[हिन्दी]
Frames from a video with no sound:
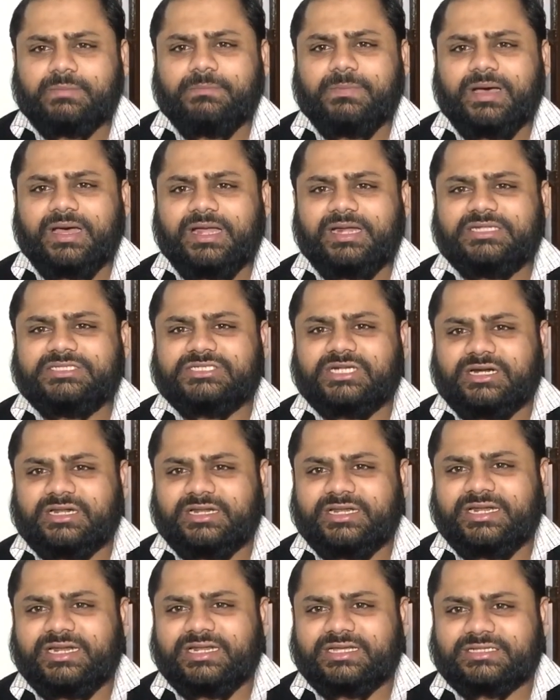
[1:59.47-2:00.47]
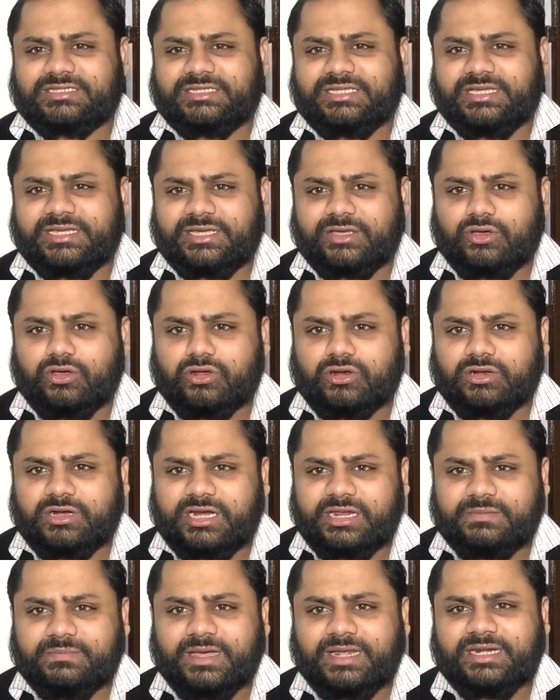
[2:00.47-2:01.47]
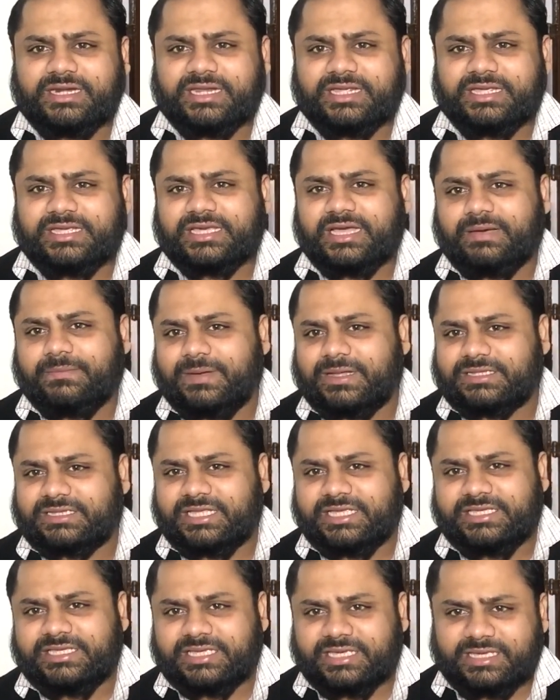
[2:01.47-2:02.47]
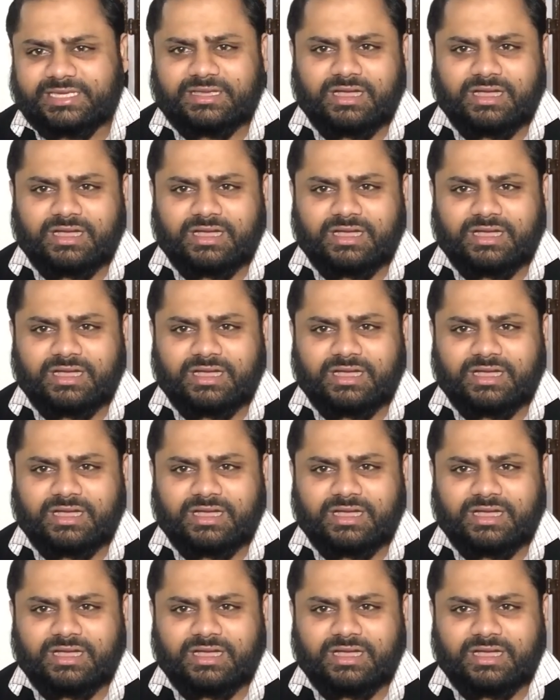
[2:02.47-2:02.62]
बाल झड़ने लगते हैं और नए बाल नहीं आ पाते यही